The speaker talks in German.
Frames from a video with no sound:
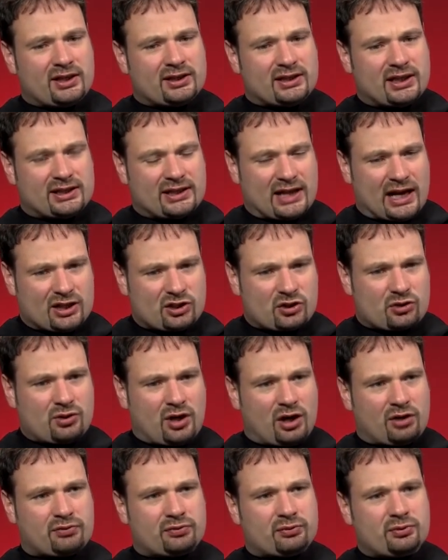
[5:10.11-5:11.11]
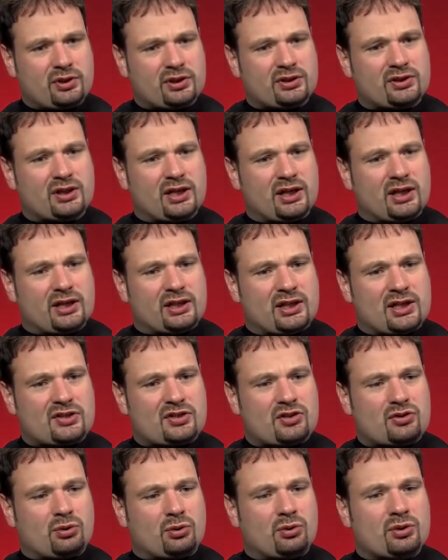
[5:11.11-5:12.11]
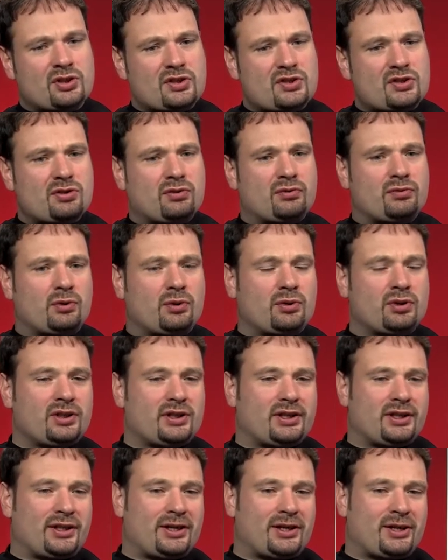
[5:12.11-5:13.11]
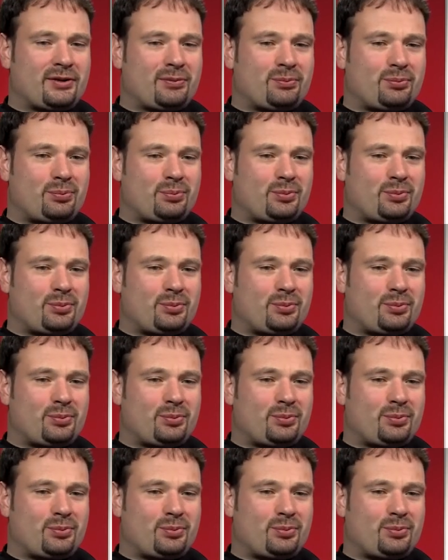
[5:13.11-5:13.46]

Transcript: der dazu auch führt, dass zu uns sowohl äh,